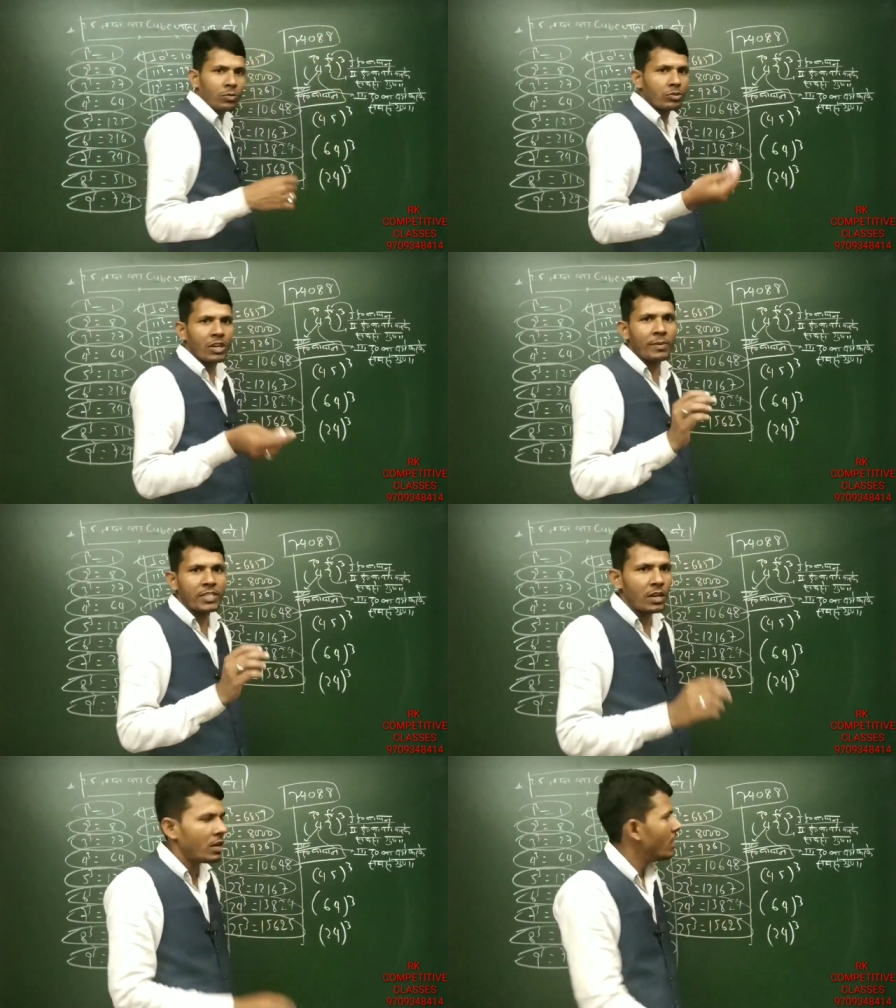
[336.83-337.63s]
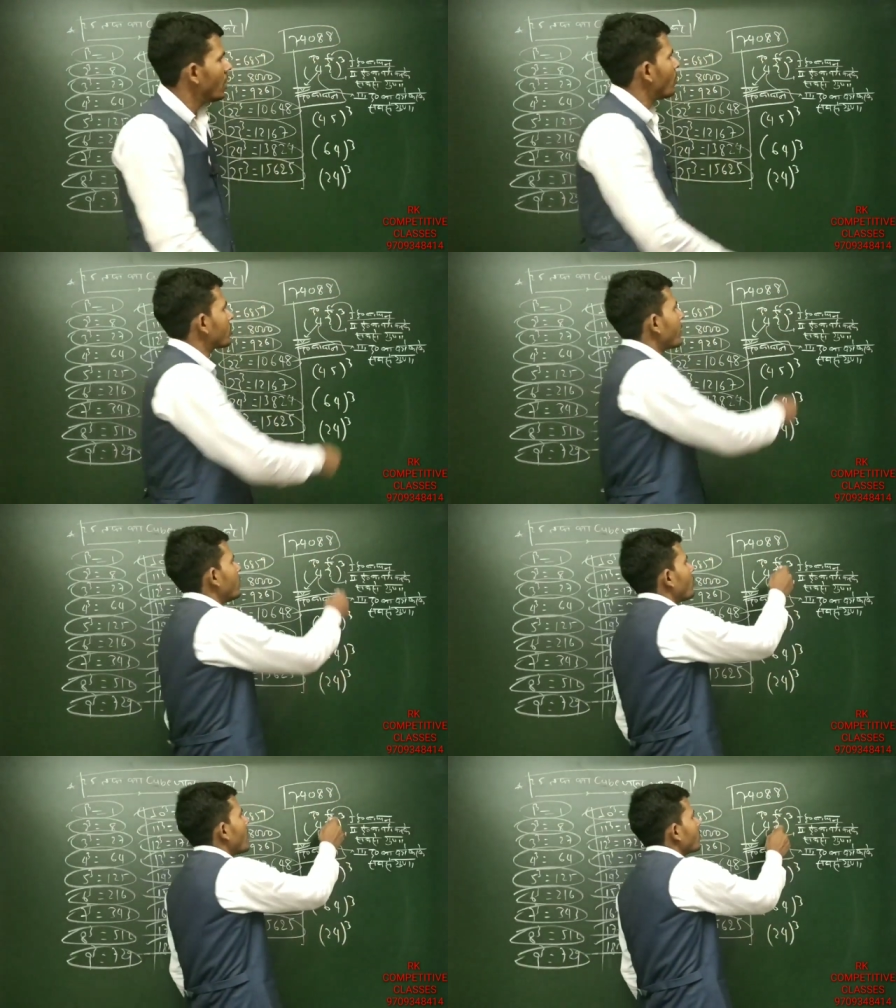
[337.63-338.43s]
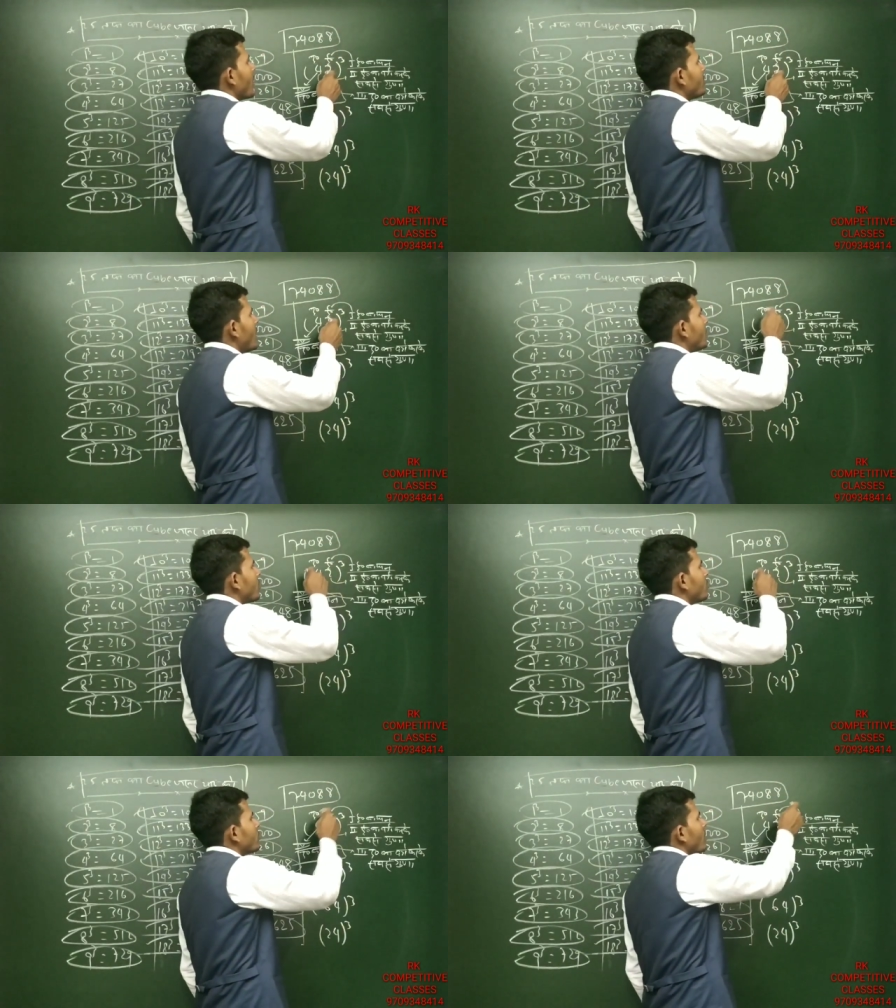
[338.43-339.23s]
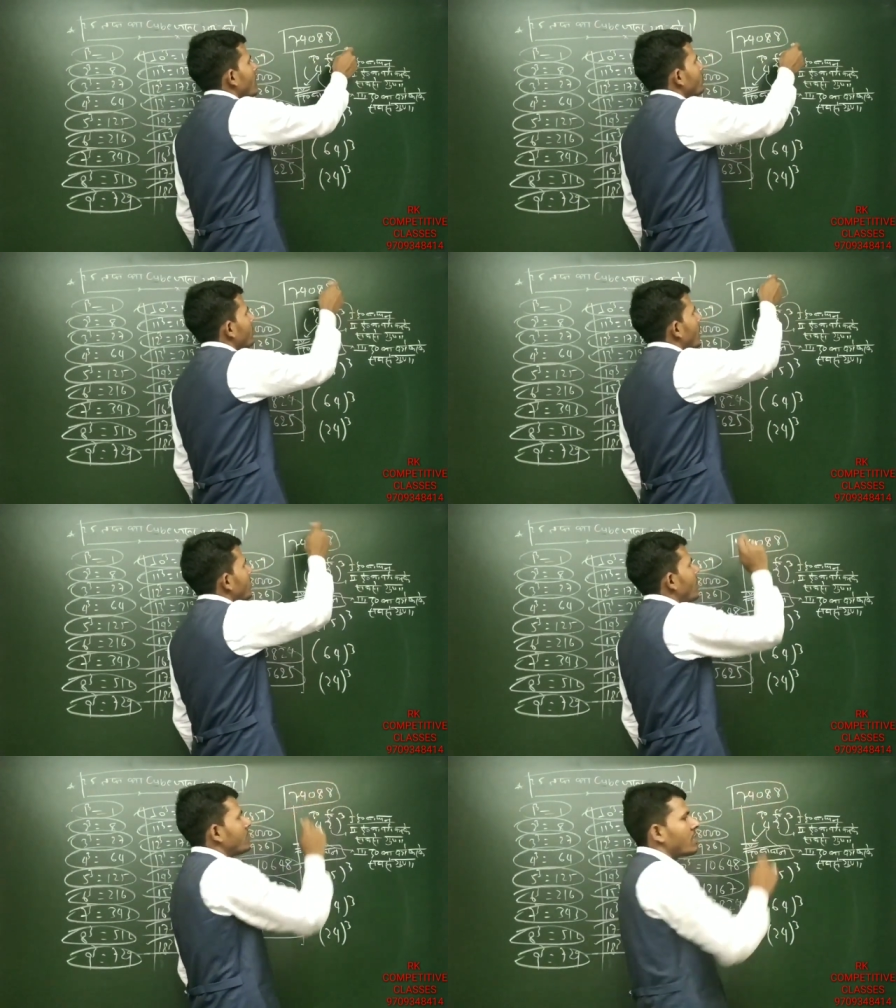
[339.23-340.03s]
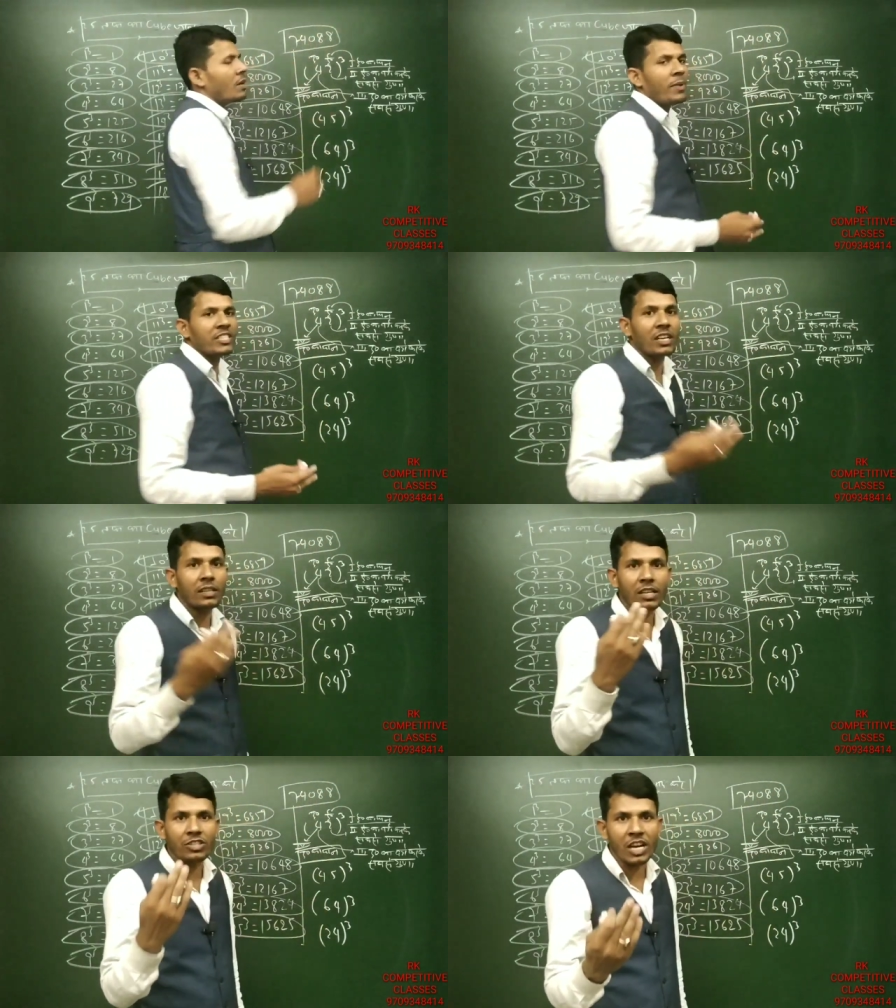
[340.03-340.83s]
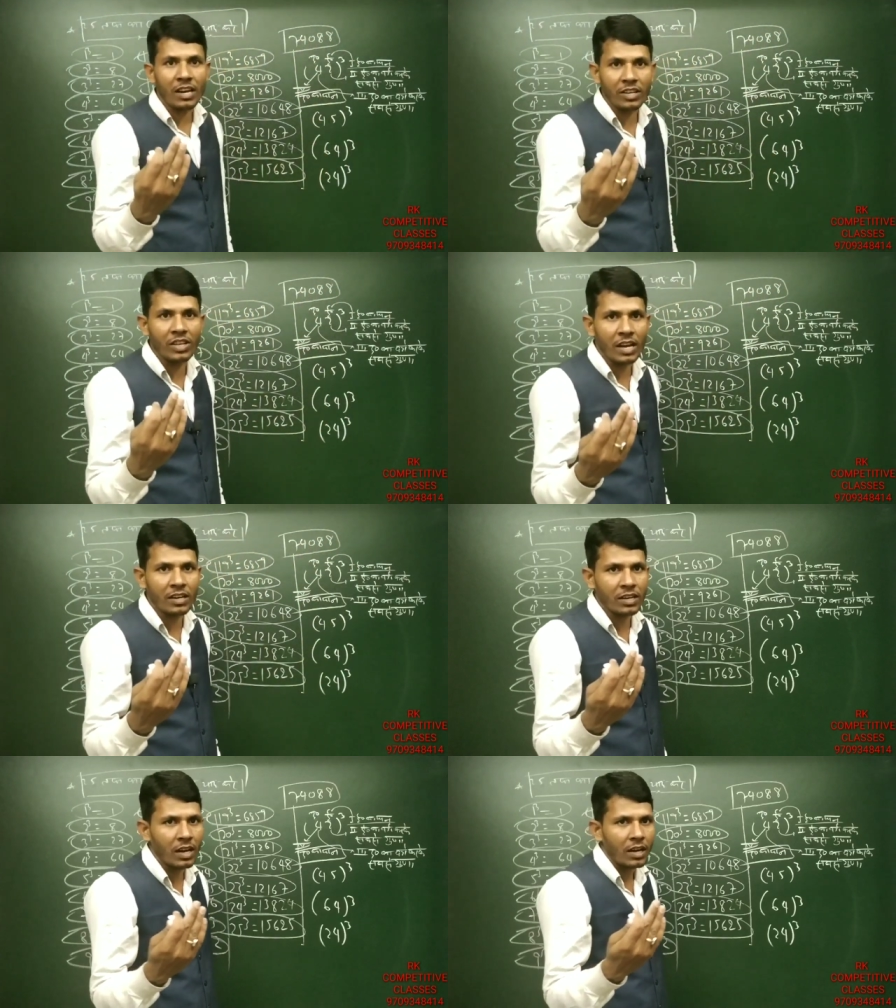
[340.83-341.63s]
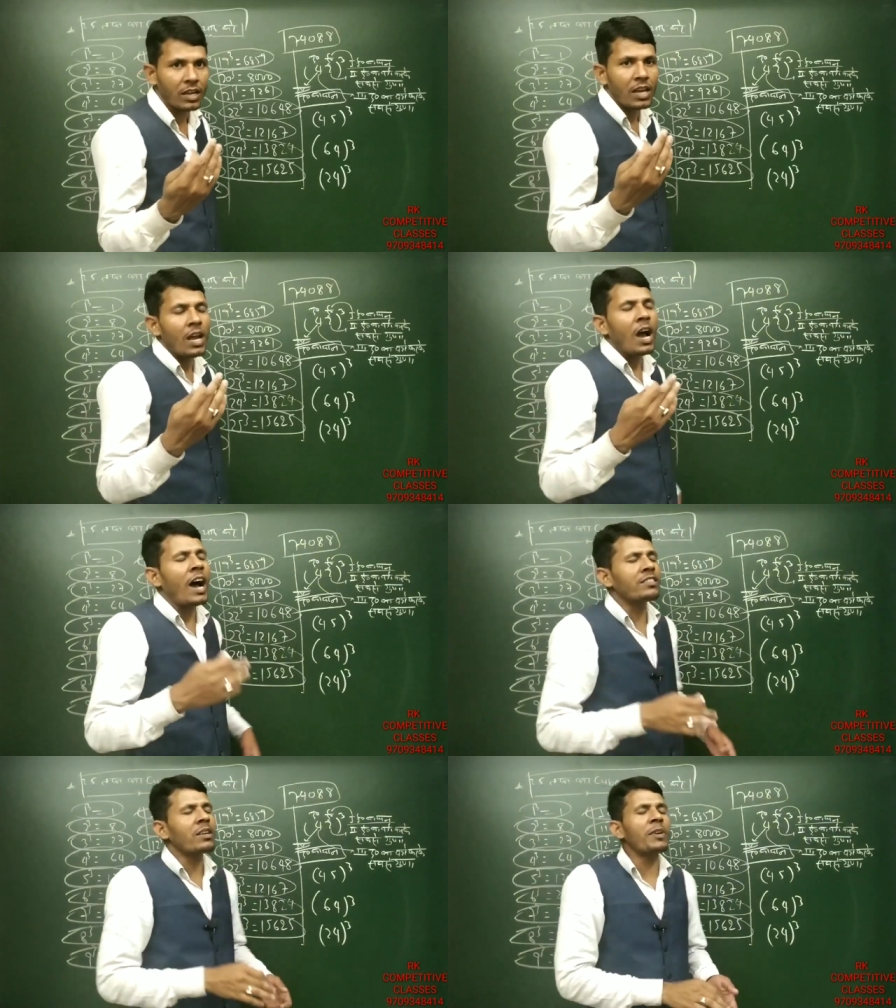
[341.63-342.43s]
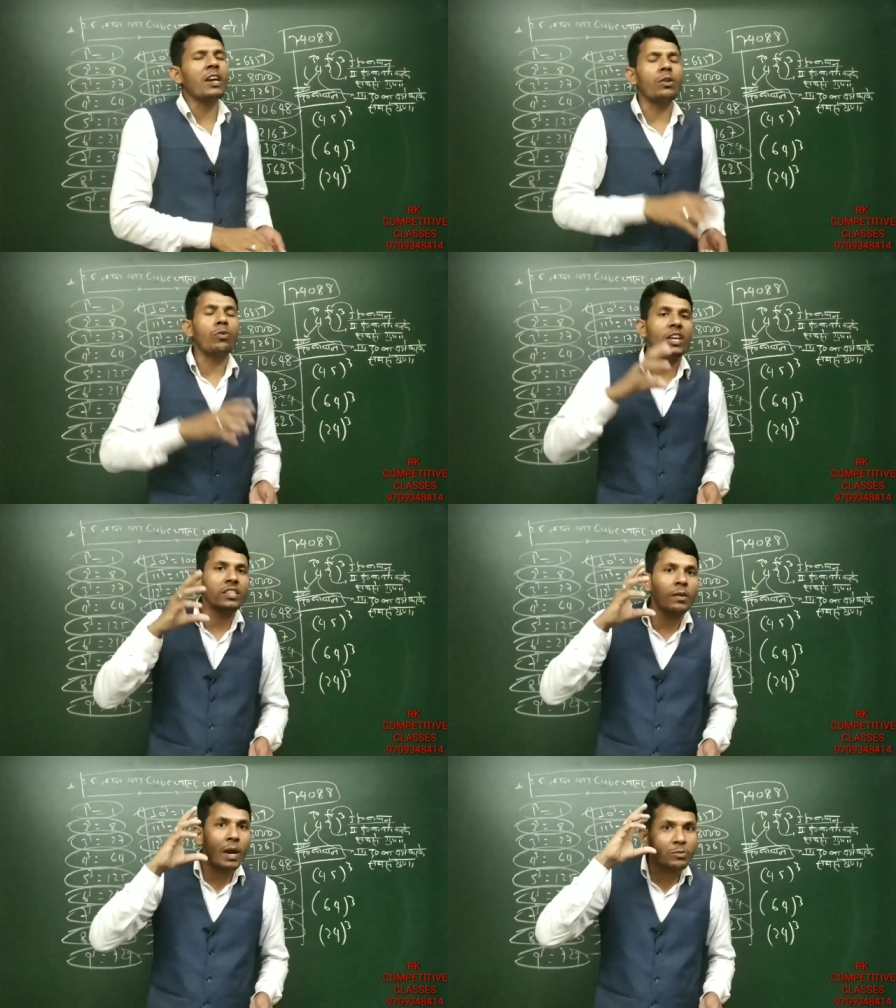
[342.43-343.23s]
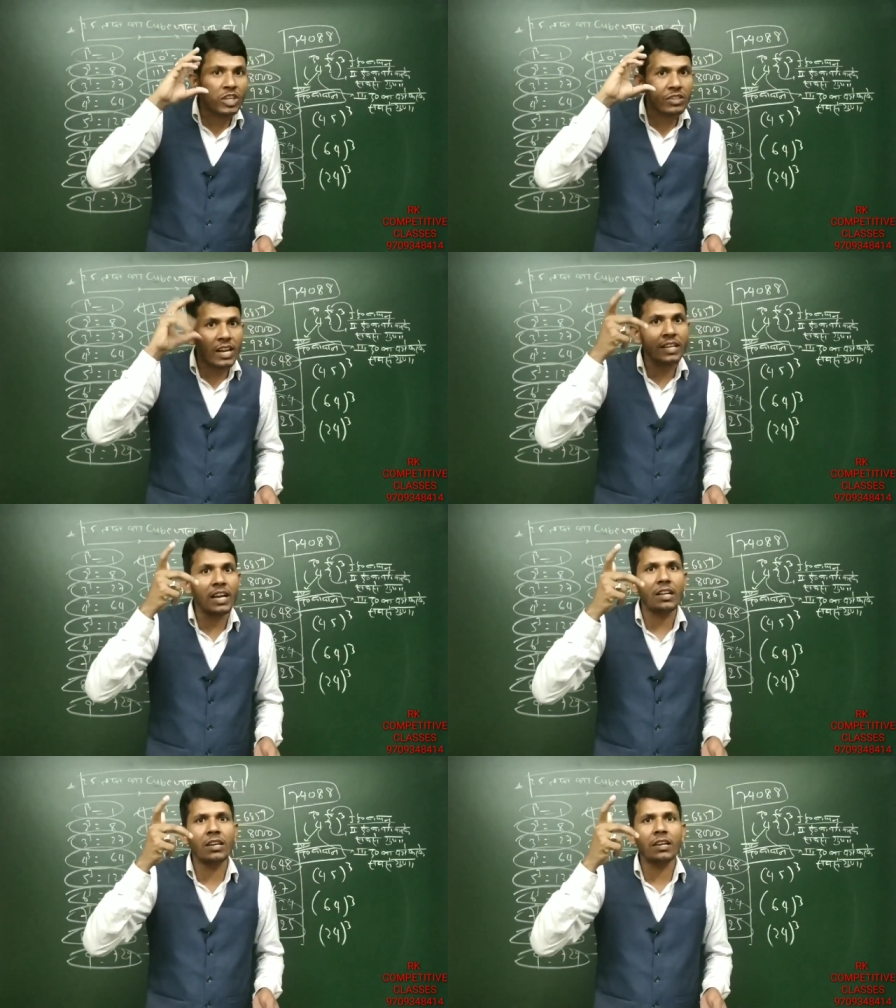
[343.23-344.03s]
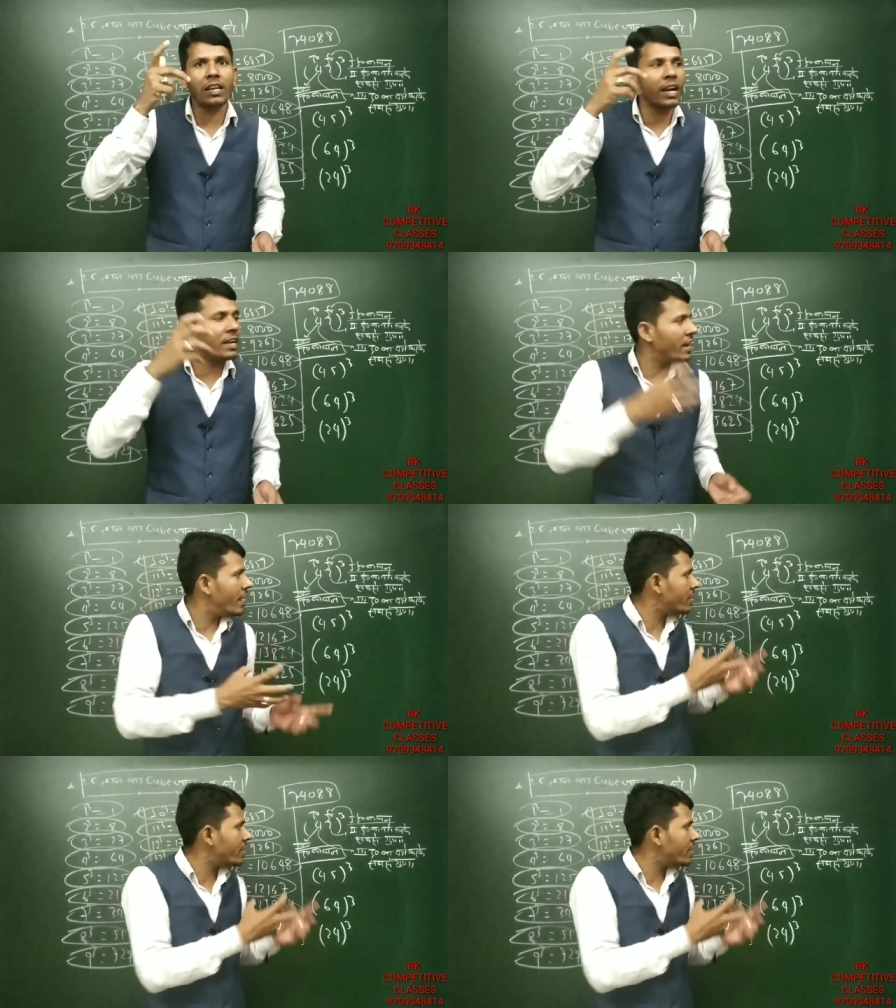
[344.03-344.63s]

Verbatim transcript: कुछ नहीं बचा उसके बाद दो का स्क्वायर चार चार चौक सोलह सोलह अड़तालीस का आठ बचा कितना चार ही ध्यान रखना है ऐसे भी कैलकुलेशन में आप जितना याद रखेगा ये